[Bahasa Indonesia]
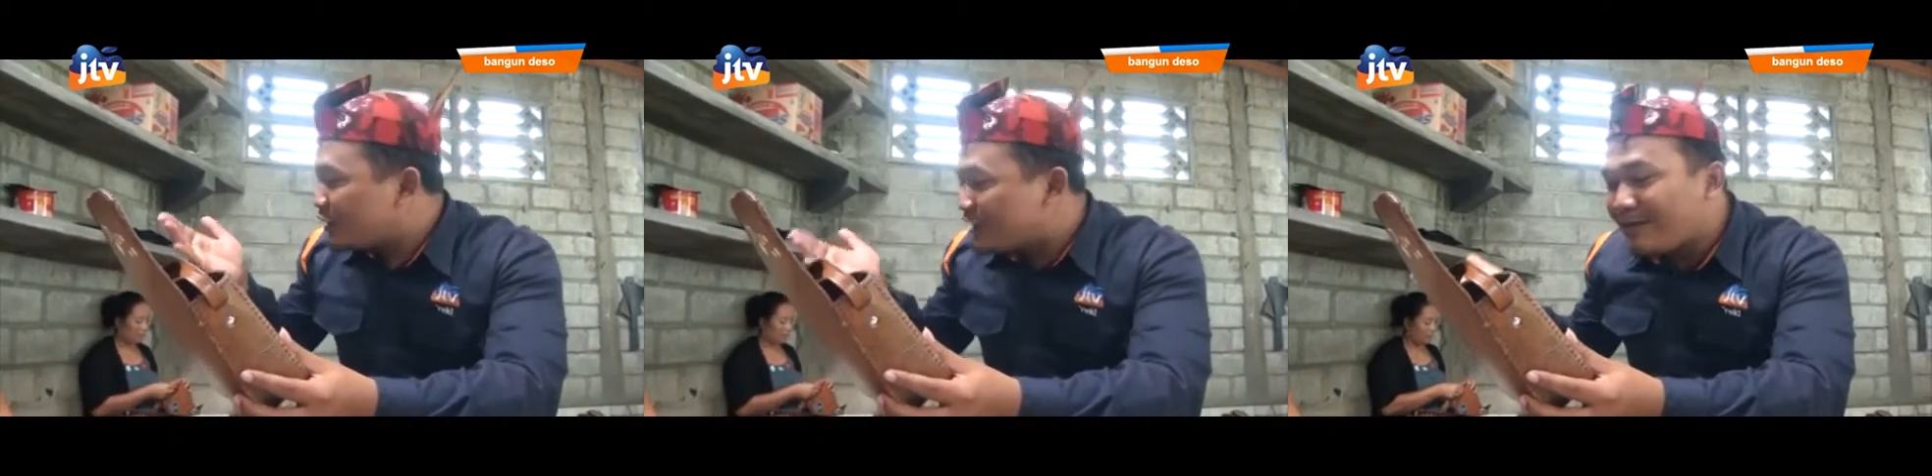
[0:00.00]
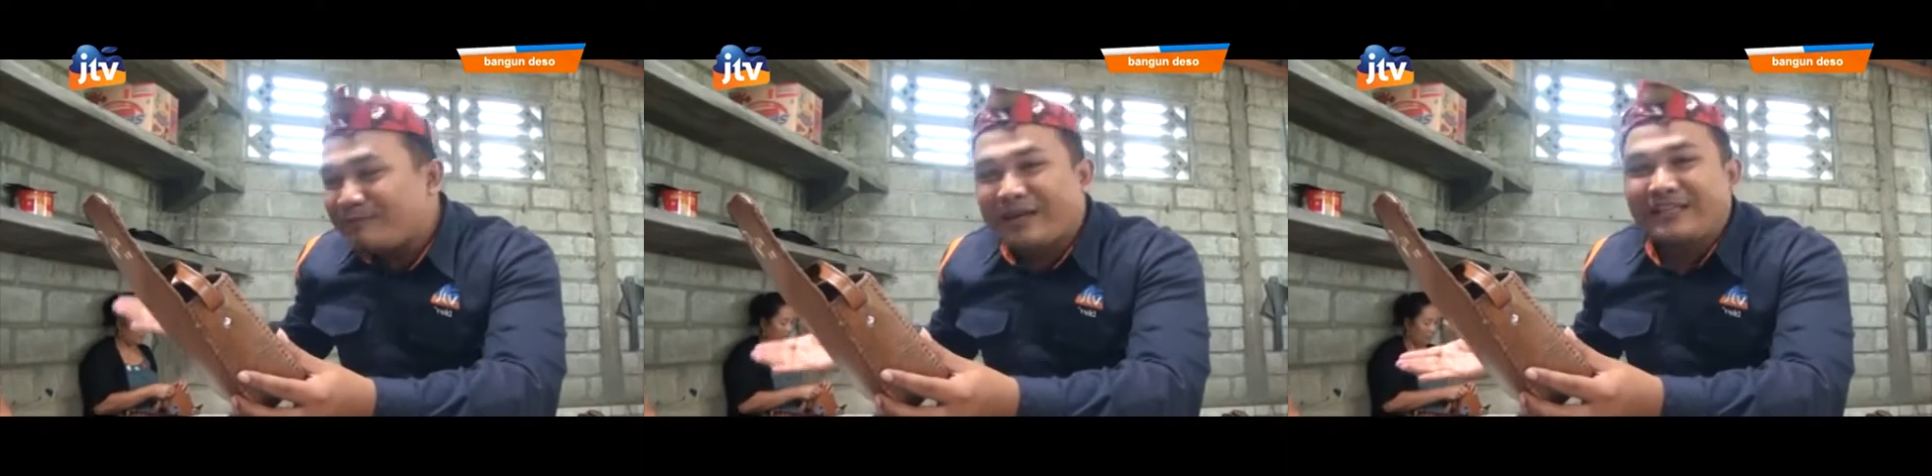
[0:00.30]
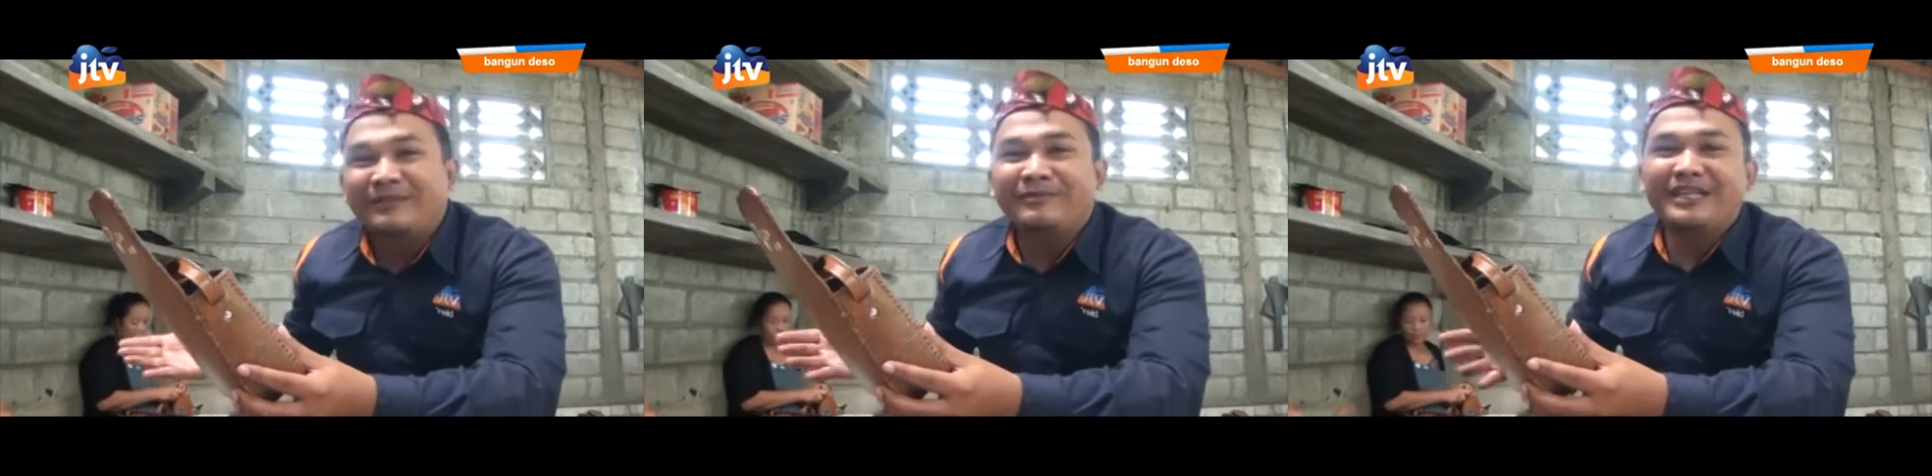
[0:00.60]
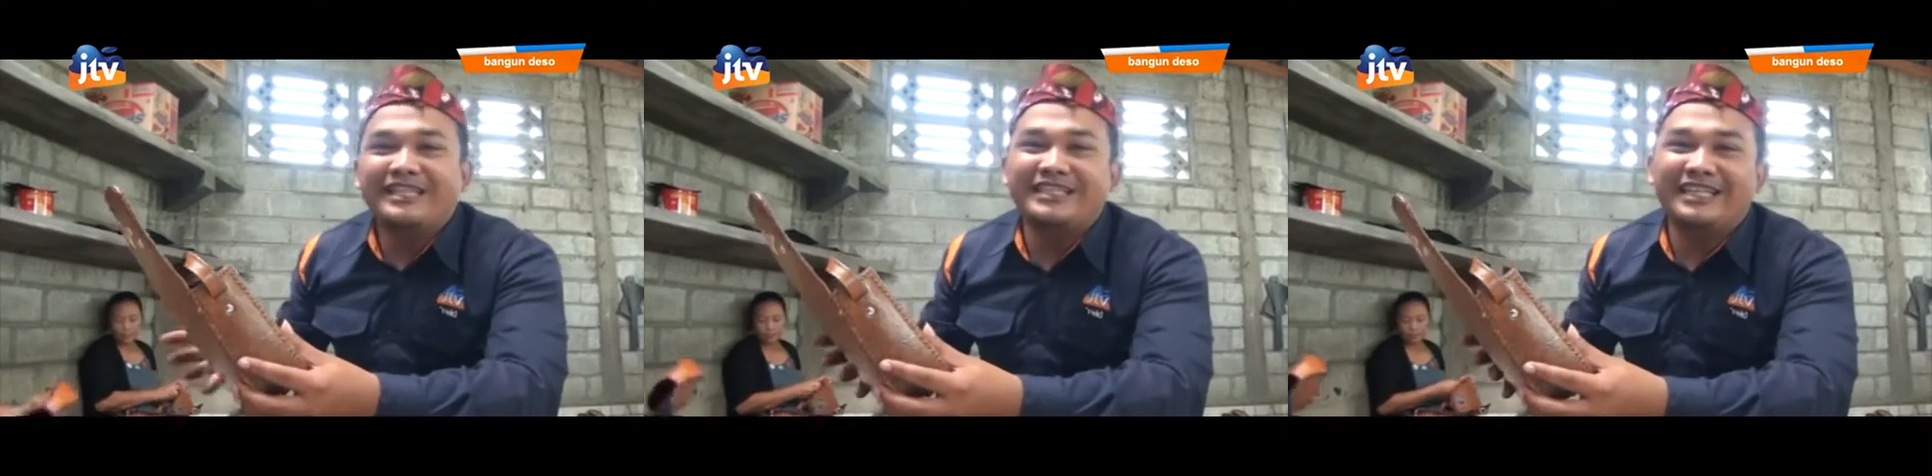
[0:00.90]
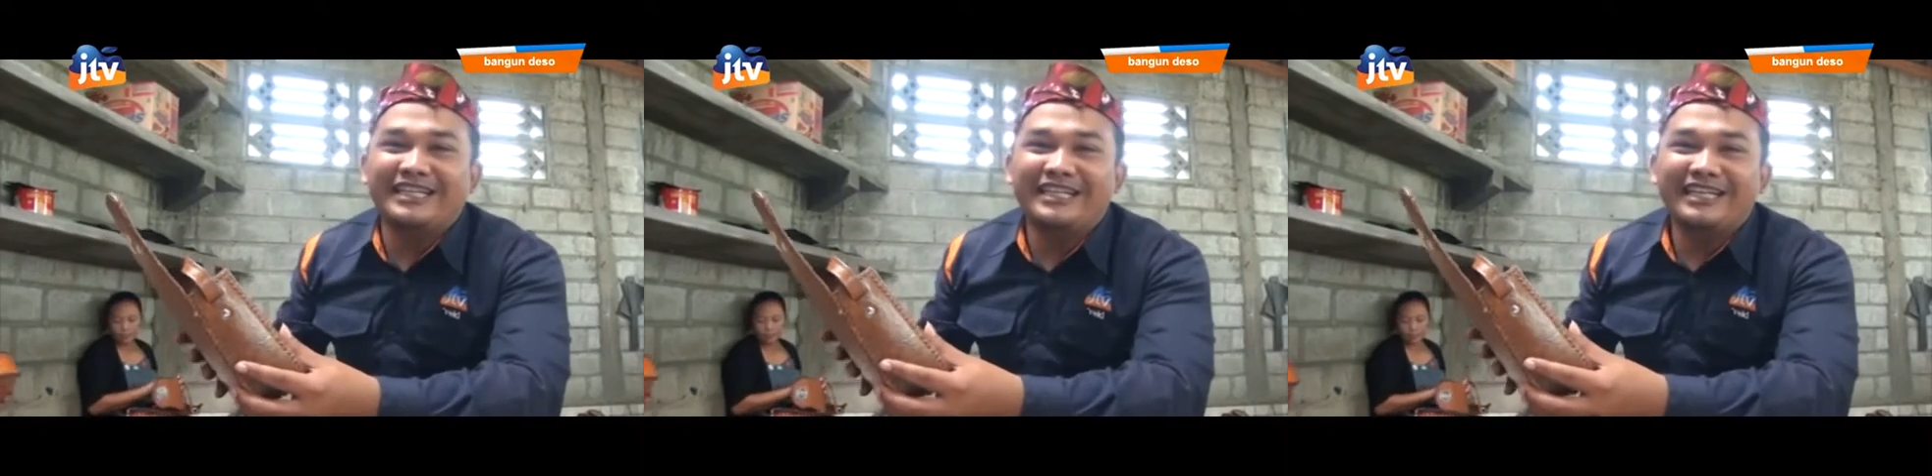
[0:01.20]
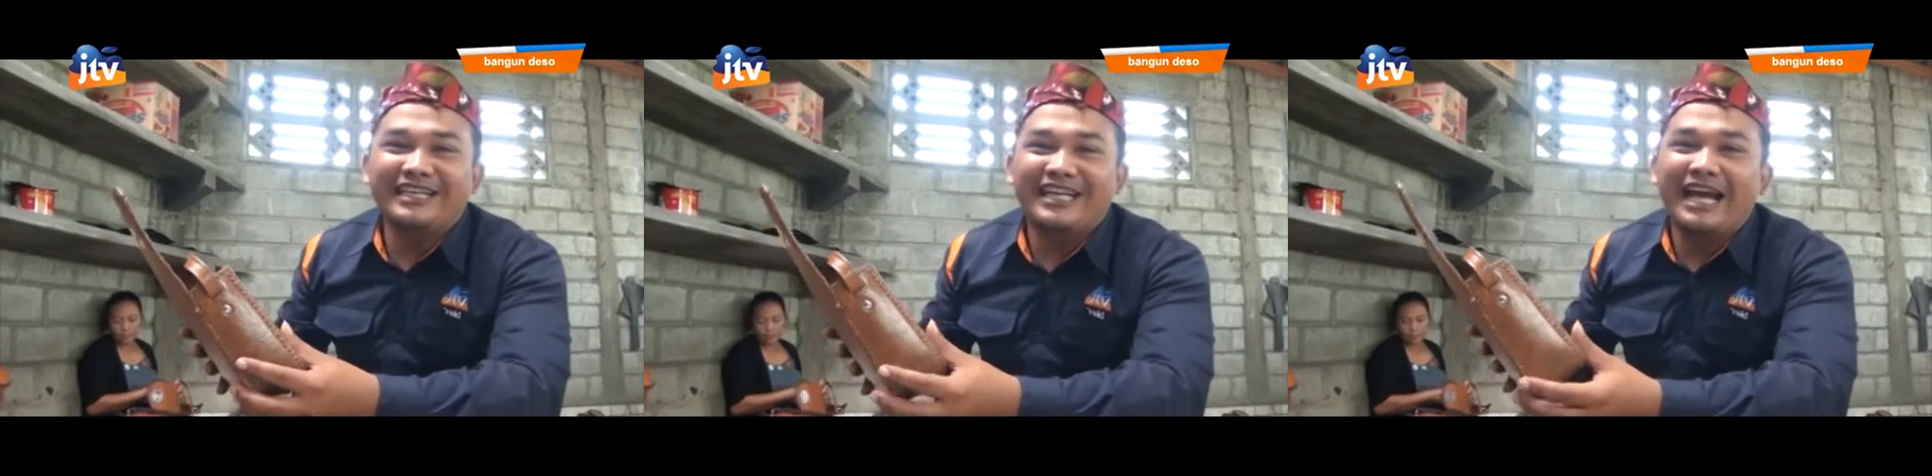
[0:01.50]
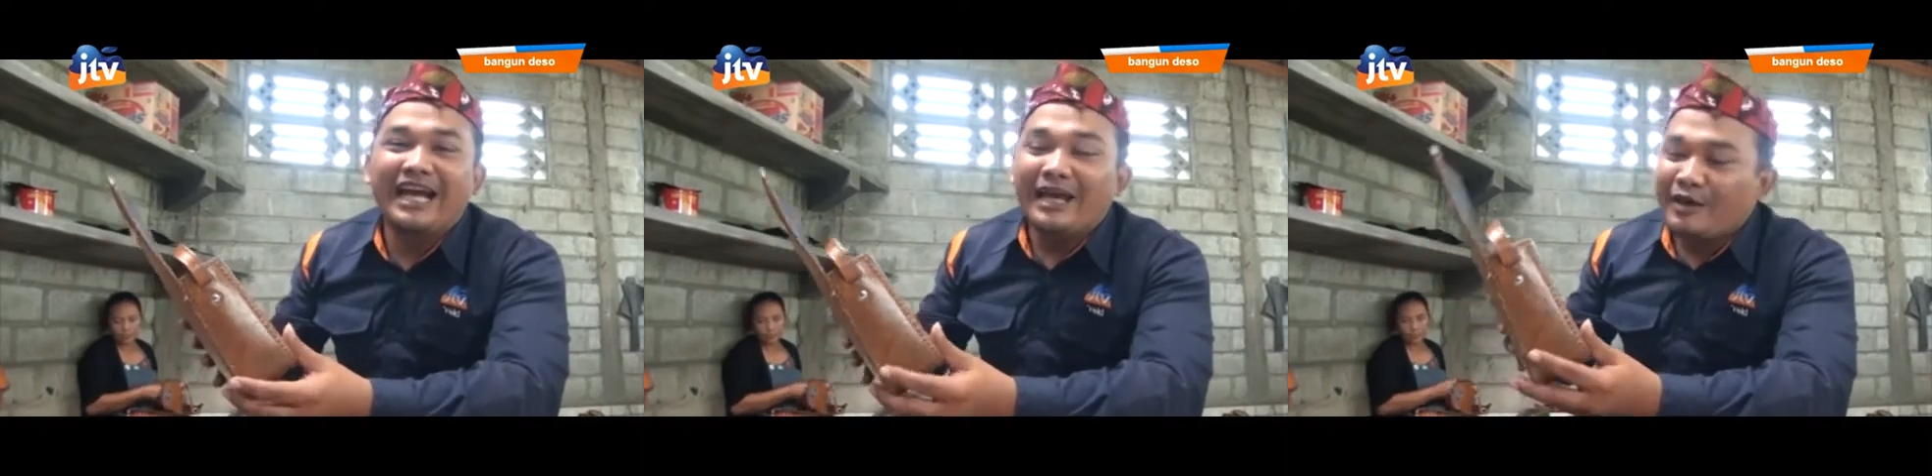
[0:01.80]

sampai di finishing. Nah,